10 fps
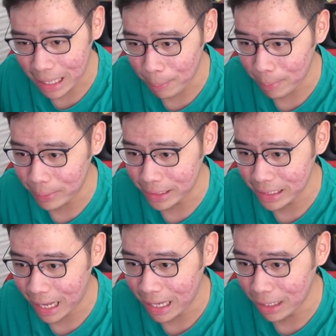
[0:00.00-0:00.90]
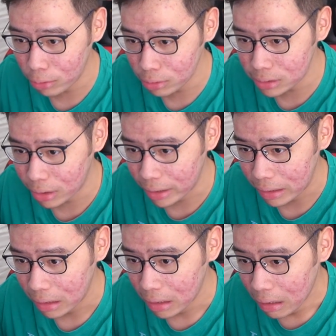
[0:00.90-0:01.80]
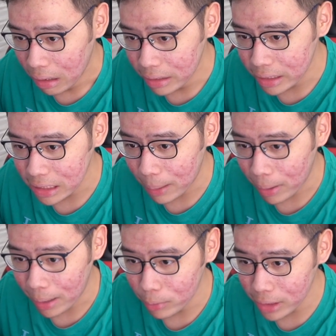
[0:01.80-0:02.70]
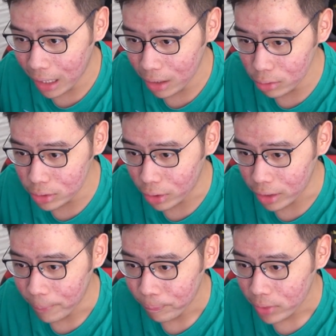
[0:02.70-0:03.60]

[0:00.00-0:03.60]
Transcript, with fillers: kenapa pada nyangkut, coy? Ini kenapa kamu nyangkut, coy?